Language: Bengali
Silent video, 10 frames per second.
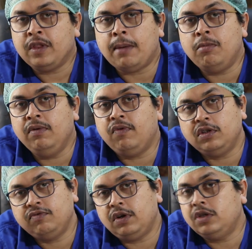তেমনই
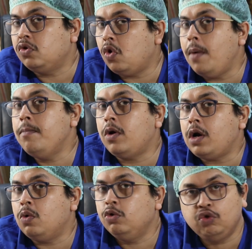ফসফরাস কম
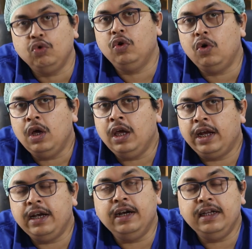করার ওষুধও
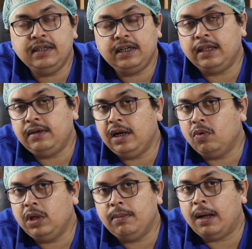কিডনি ডিজিজের ক্ষেত্রে
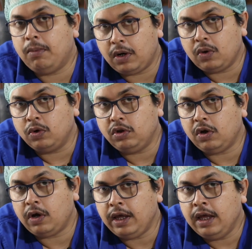রেগুলার ব্যবহার করতে
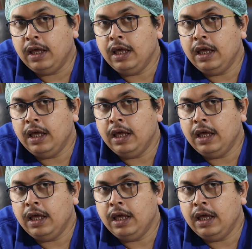হয়